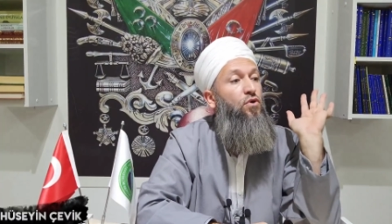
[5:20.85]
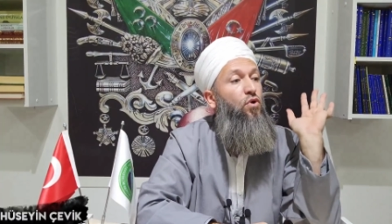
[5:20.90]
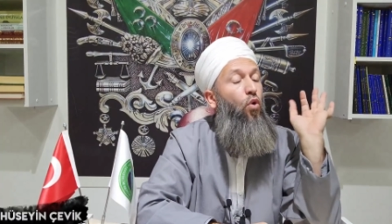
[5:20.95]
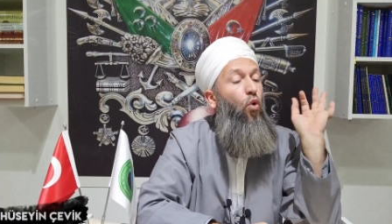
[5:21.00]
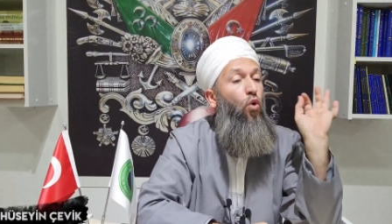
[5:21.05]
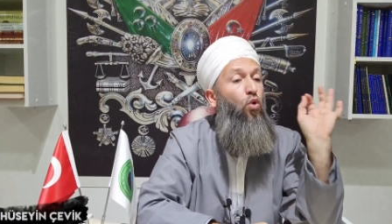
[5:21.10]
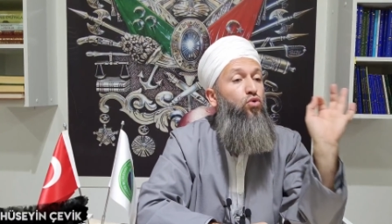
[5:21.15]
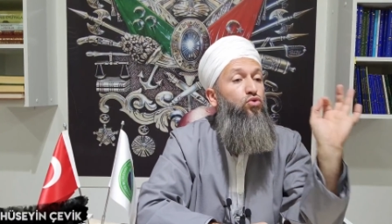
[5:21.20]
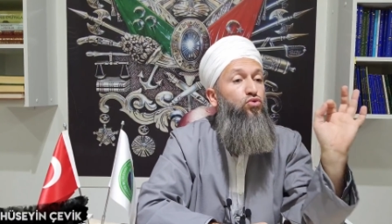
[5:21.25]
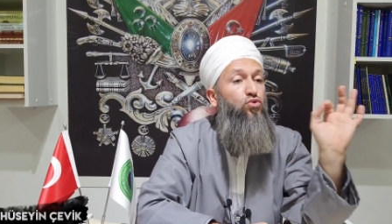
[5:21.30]

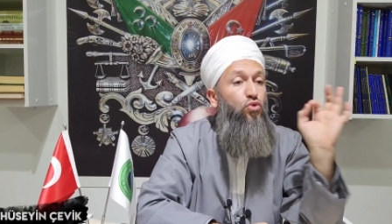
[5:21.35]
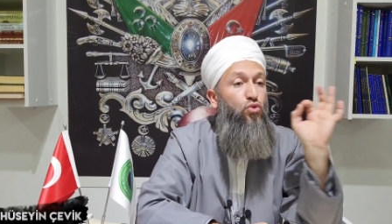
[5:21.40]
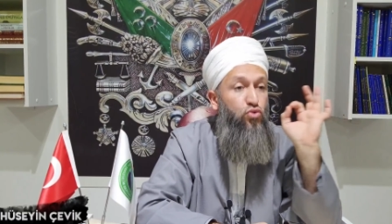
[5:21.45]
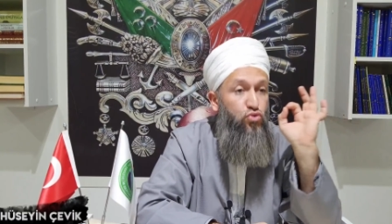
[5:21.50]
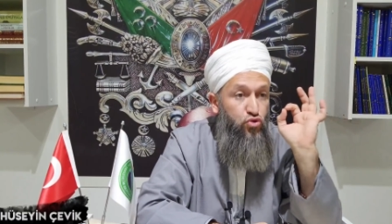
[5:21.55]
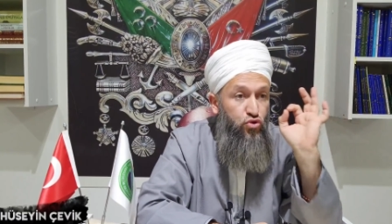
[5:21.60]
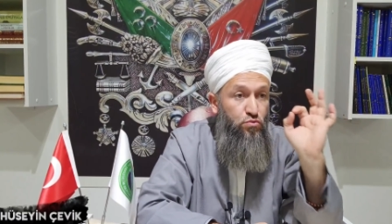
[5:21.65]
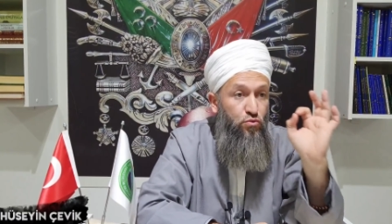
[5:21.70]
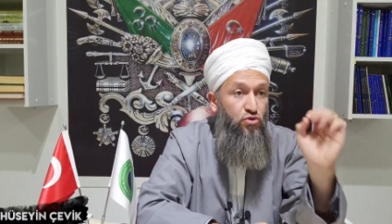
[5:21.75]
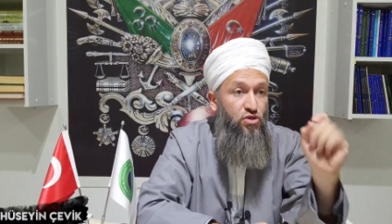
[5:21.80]
19
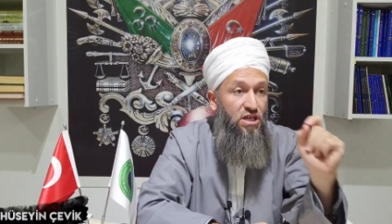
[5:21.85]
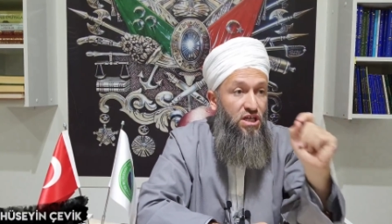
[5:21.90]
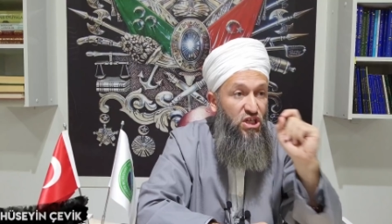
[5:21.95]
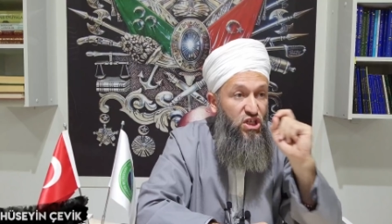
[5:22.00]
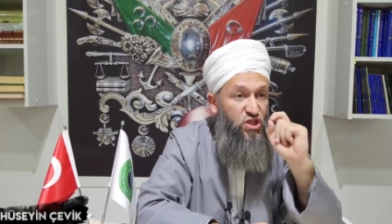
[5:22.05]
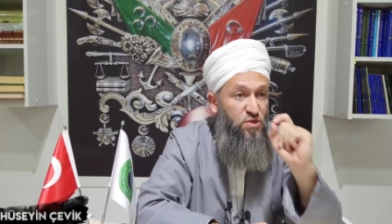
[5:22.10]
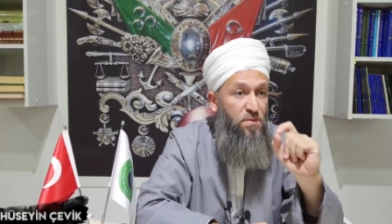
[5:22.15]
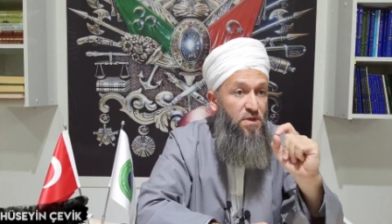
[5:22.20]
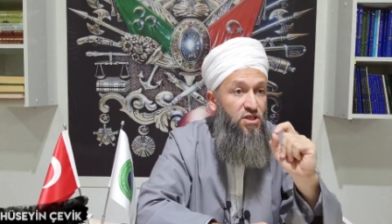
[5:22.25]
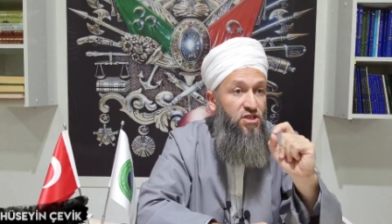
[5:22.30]
gün boyunca
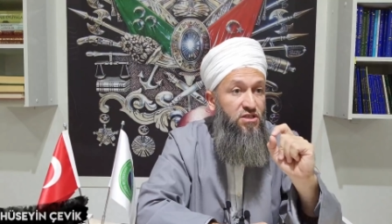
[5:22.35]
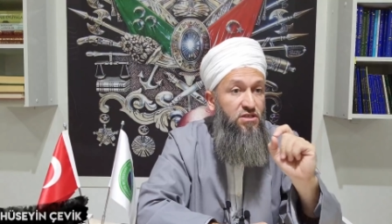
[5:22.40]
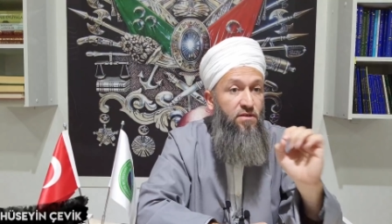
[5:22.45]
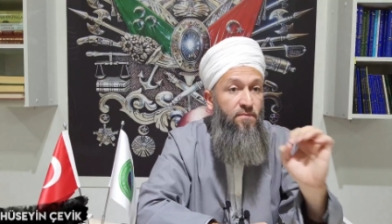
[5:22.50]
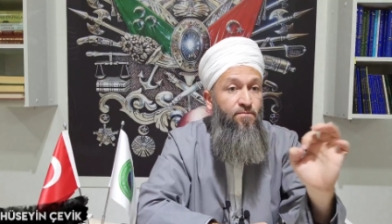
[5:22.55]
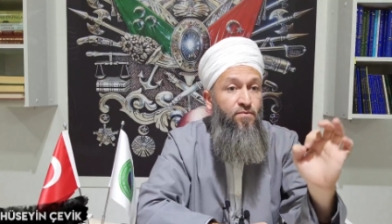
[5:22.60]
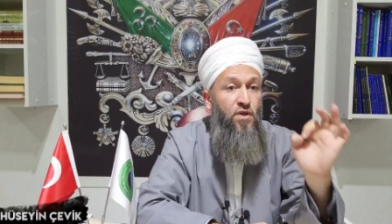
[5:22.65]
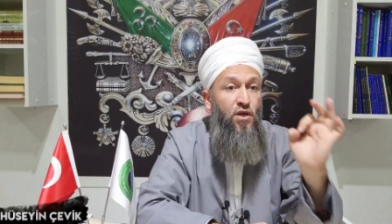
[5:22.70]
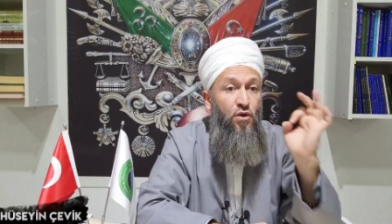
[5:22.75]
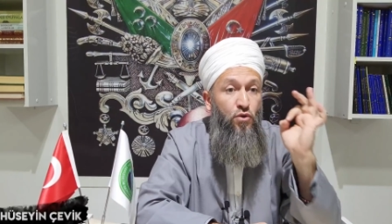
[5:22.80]
içmek için
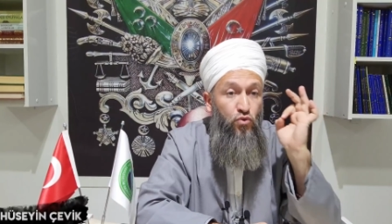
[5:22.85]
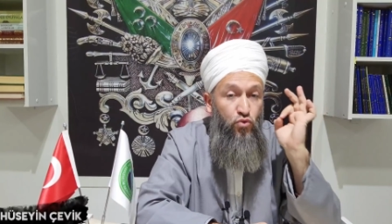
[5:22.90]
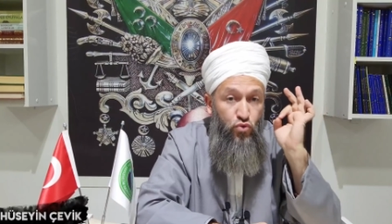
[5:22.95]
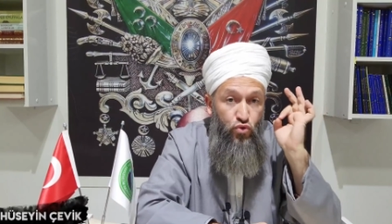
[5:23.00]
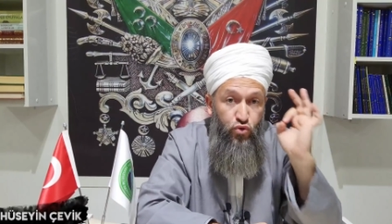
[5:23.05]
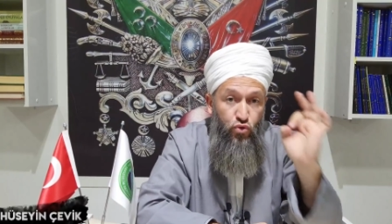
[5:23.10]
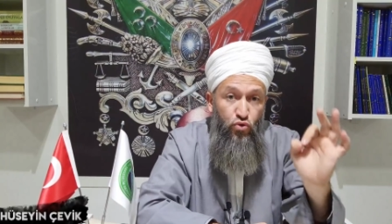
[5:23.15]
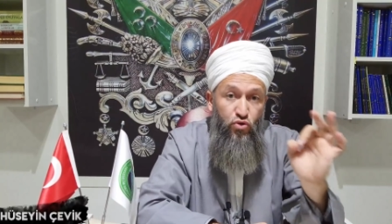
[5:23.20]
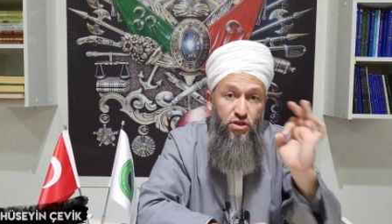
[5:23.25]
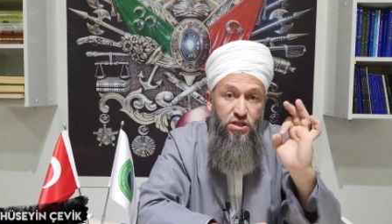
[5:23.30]

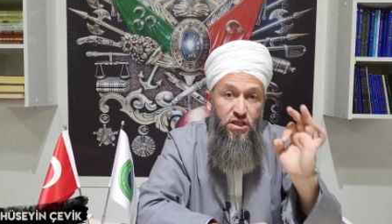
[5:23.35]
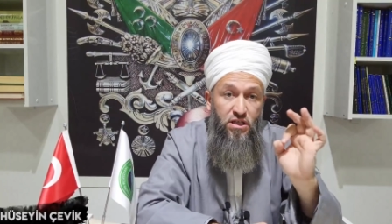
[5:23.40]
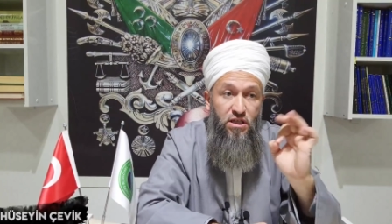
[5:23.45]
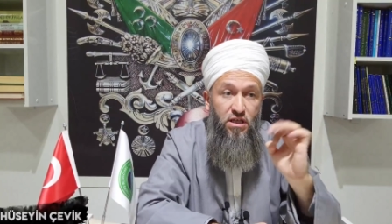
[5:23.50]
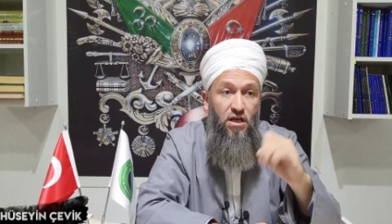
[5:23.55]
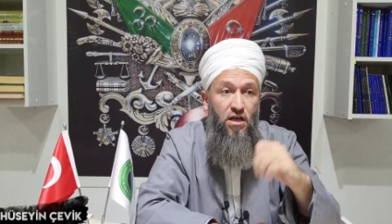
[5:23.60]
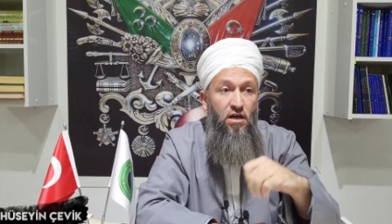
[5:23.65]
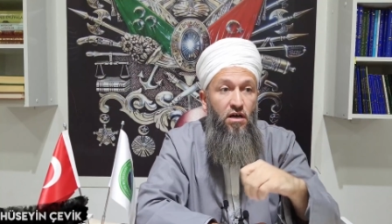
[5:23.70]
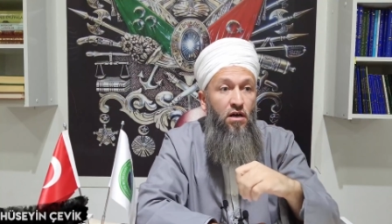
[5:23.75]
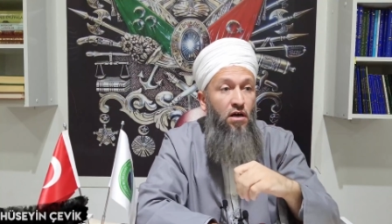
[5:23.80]
Türkiye'de
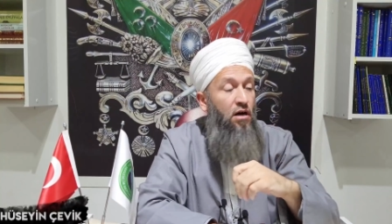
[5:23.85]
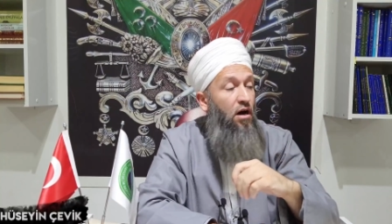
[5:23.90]
ya